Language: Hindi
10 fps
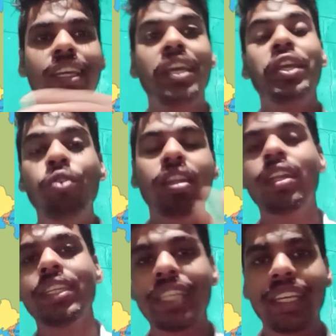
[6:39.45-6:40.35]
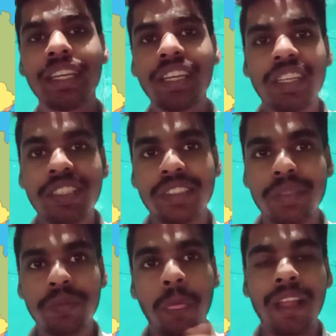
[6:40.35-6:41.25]
यूक्रेन और रशिया की जब
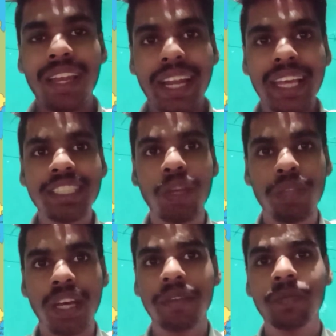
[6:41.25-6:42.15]
लड़ाई चालू था